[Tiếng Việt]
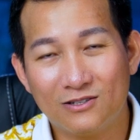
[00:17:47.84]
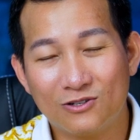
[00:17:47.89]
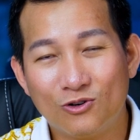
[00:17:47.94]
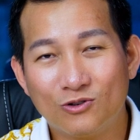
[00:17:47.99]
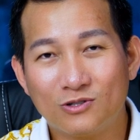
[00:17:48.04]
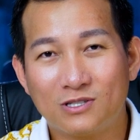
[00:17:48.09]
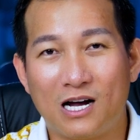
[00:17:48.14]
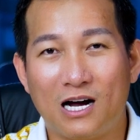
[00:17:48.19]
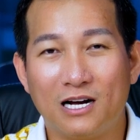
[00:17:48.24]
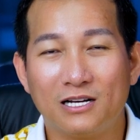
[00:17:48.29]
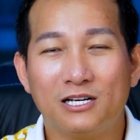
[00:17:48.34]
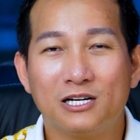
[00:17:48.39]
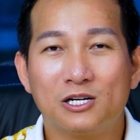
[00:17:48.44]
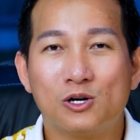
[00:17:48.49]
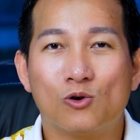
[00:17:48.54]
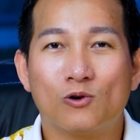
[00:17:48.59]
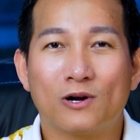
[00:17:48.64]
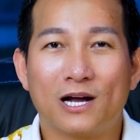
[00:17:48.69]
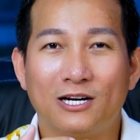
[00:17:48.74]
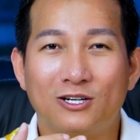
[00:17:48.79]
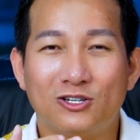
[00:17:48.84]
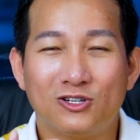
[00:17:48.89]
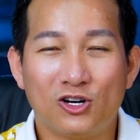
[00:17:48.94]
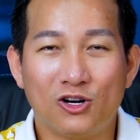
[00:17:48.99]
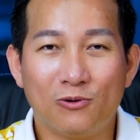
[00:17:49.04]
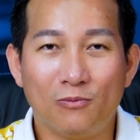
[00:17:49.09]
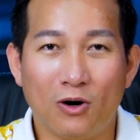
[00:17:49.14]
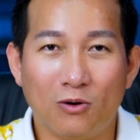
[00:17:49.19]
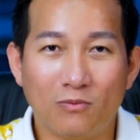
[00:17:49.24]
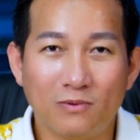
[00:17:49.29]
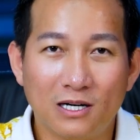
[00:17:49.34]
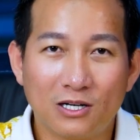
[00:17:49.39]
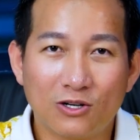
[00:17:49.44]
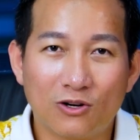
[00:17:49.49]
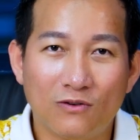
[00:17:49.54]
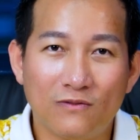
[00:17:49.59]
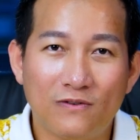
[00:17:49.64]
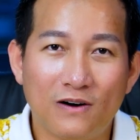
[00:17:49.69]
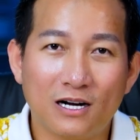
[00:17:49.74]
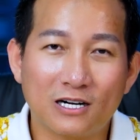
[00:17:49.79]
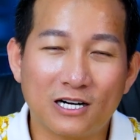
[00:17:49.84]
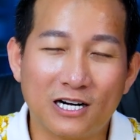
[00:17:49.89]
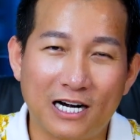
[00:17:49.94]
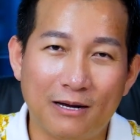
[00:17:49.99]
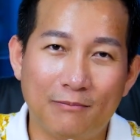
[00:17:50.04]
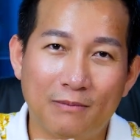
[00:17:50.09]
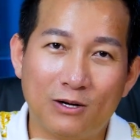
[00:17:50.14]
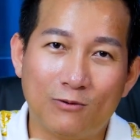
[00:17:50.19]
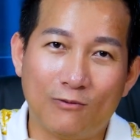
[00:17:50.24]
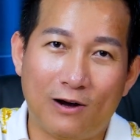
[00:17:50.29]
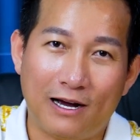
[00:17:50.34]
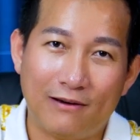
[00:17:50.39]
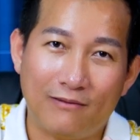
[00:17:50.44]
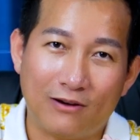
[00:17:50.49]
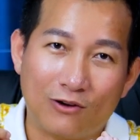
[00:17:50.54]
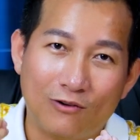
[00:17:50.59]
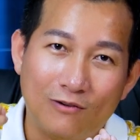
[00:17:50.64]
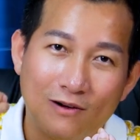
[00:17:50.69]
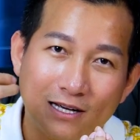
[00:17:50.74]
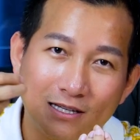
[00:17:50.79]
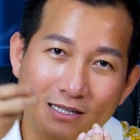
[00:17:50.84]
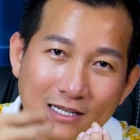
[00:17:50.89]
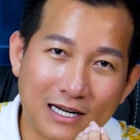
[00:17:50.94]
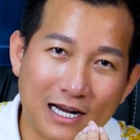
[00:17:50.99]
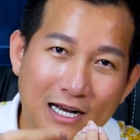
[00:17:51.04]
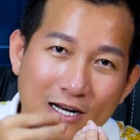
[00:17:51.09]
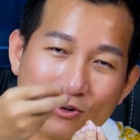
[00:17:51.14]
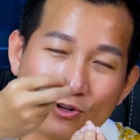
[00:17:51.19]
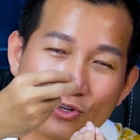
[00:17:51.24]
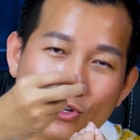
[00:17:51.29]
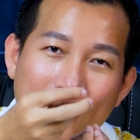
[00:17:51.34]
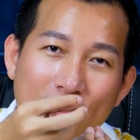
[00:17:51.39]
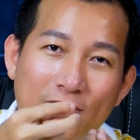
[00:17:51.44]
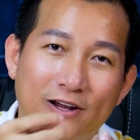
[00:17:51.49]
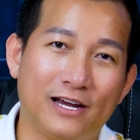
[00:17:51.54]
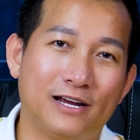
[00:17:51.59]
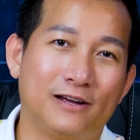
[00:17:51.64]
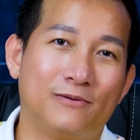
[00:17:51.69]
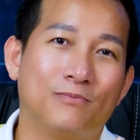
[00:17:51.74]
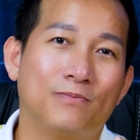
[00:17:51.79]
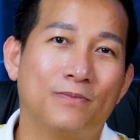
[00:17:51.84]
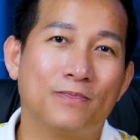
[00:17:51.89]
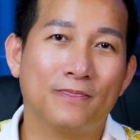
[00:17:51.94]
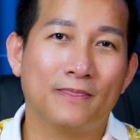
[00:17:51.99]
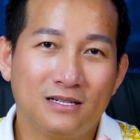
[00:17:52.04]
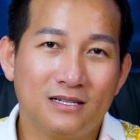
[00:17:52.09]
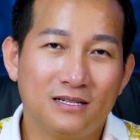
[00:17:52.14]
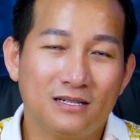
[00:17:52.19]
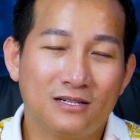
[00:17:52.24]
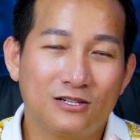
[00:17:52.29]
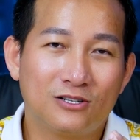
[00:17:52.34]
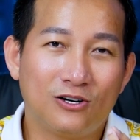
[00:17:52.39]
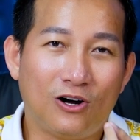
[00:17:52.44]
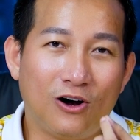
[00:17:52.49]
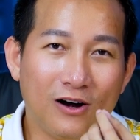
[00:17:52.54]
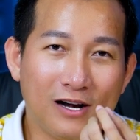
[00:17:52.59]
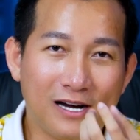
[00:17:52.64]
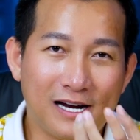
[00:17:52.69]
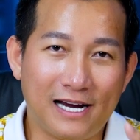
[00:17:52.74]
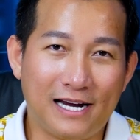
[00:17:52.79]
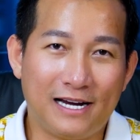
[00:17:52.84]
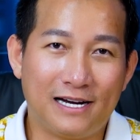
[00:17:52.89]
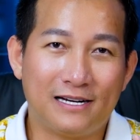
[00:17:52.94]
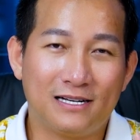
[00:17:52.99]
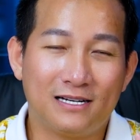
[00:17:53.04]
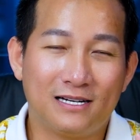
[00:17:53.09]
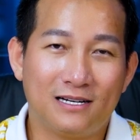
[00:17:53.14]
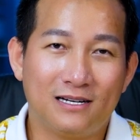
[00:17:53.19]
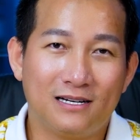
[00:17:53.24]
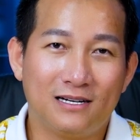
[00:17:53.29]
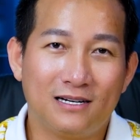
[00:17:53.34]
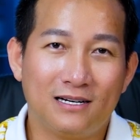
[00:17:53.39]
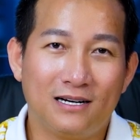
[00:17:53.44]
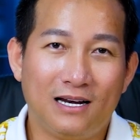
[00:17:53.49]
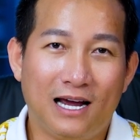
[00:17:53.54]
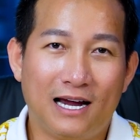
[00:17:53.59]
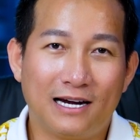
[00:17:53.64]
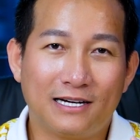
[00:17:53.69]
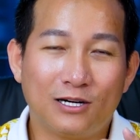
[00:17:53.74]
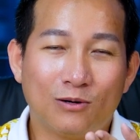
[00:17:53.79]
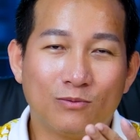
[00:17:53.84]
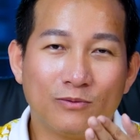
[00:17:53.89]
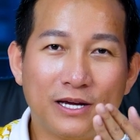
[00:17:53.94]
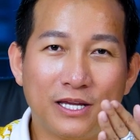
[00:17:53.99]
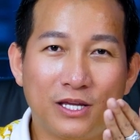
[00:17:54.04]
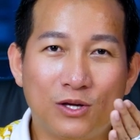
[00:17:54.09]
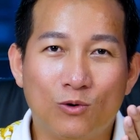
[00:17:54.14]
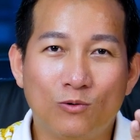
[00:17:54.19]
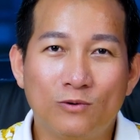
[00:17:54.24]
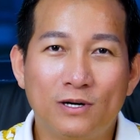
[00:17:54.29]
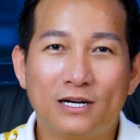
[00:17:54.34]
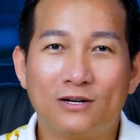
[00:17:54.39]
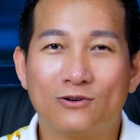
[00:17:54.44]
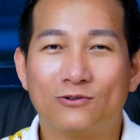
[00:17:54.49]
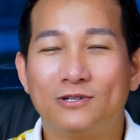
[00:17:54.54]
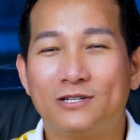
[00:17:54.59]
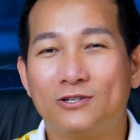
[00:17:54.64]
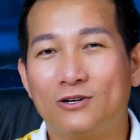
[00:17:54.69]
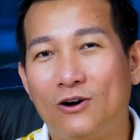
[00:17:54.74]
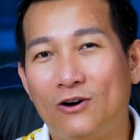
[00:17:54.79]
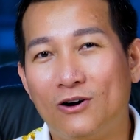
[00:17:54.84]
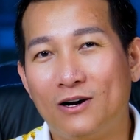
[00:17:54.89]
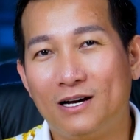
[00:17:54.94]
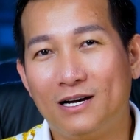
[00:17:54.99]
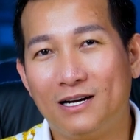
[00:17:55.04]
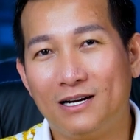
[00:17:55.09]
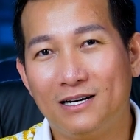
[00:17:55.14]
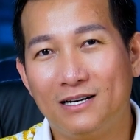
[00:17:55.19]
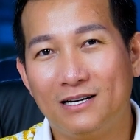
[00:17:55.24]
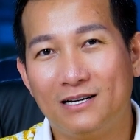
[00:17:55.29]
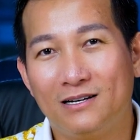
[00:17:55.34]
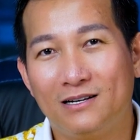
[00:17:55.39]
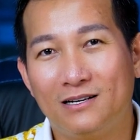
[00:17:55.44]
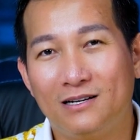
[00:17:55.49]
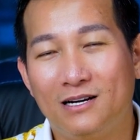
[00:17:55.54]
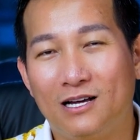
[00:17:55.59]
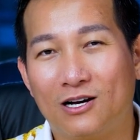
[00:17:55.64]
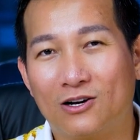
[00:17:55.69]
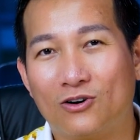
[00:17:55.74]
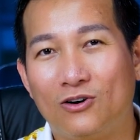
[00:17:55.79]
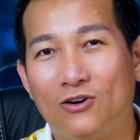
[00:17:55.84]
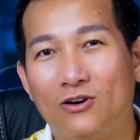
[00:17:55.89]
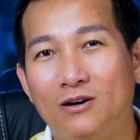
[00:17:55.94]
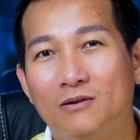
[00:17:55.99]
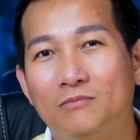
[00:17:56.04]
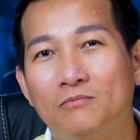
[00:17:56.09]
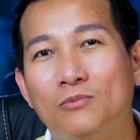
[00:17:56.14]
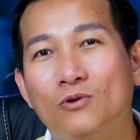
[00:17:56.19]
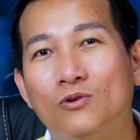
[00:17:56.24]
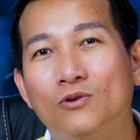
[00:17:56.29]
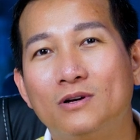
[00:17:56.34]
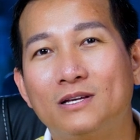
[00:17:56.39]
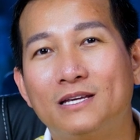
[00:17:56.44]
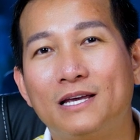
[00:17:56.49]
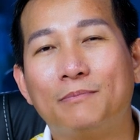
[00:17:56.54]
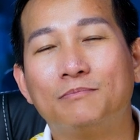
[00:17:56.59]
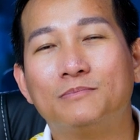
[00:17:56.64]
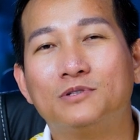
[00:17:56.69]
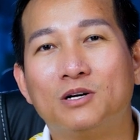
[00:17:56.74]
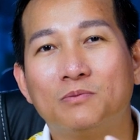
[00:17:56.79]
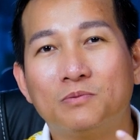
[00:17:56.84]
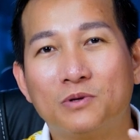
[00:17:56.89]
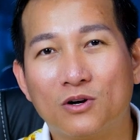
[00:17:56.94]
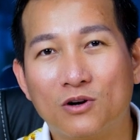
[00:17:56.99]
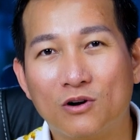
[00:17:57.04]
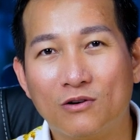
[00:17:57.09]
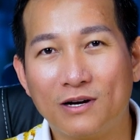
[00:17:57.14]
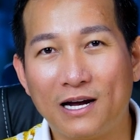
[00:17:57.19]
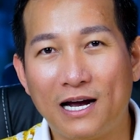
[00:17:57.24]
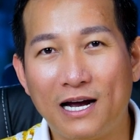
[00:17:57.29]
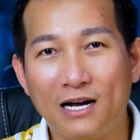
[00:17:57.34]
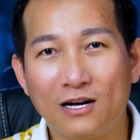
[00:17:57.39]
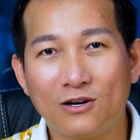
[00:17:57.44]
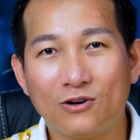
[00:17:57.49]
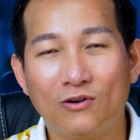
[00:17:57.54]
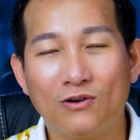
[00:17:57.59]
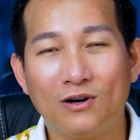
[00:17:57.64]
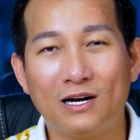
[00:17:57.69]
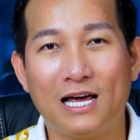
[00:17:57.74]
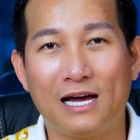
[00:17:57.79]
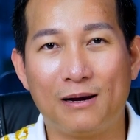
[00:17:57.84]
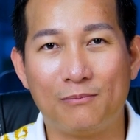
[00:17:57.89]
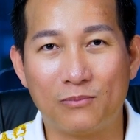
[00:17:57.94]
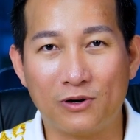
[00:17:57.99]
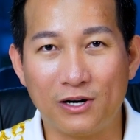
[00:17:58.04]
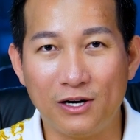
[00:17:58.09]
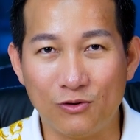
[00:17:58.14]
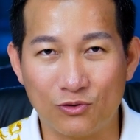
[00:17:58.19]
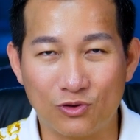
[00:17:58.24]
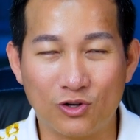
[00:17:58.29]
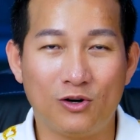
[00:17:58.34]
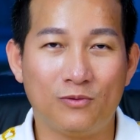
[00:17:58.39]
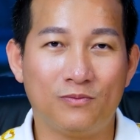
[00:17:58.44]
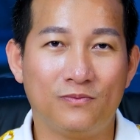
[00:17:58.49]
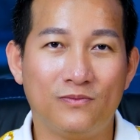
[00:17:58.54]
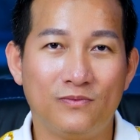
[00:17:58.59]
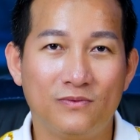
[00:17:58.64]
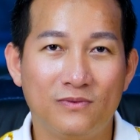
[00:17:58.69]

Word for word: con sợ những con cá nó đói bụng nên con vớt ra ra bên ngoài và con lấy thức ăn cho nó ăn rõ ràng là trong cái chủ đích của con là con muốn chăm sóc cho con cá con làm cái điều tốt